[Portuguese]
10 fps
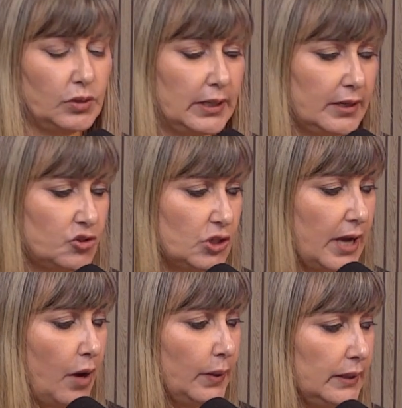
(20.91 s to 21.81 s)

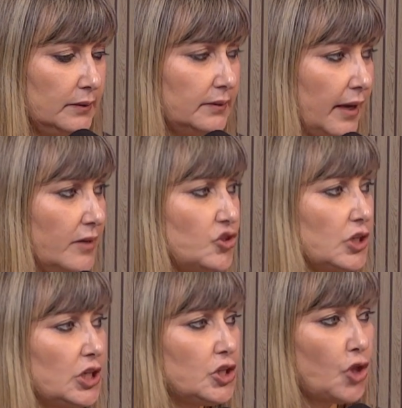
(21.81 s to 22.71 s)
delegado-geral ele entende
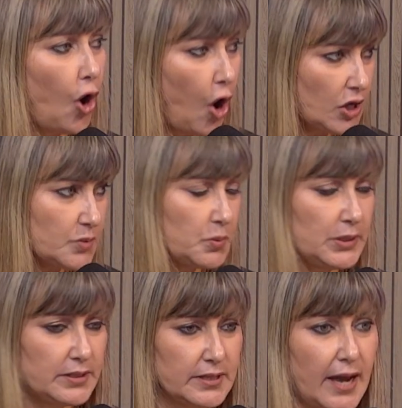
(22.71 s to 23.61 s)
que nós
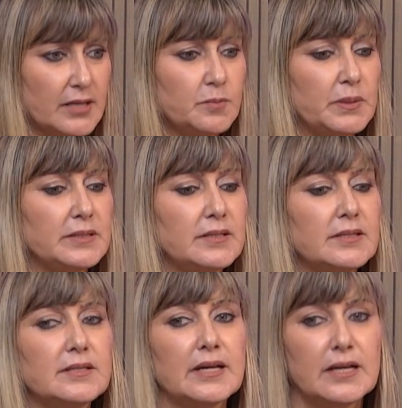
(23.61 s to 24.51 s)
policiais
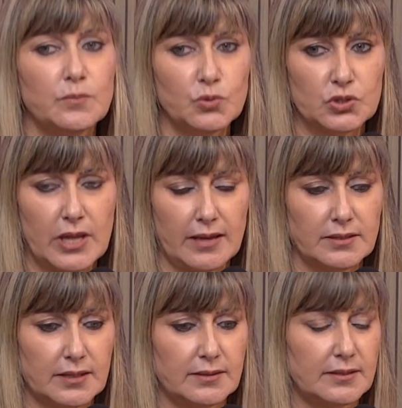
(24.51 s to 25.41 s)
precisamos
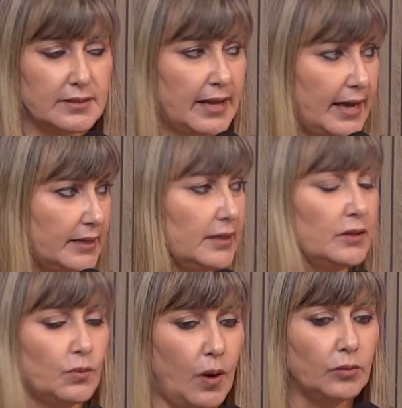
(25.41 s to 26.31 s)
dessa desse
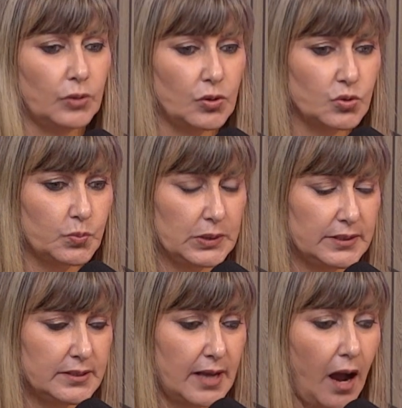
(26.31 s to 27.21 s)
carinho ao nosso
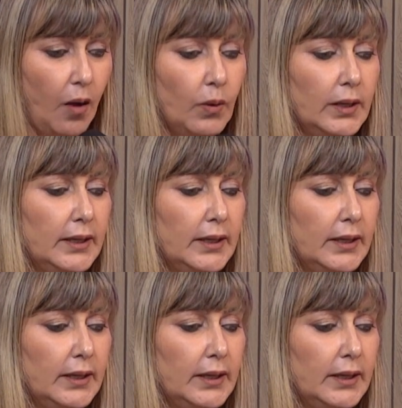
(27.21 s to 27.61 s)
policial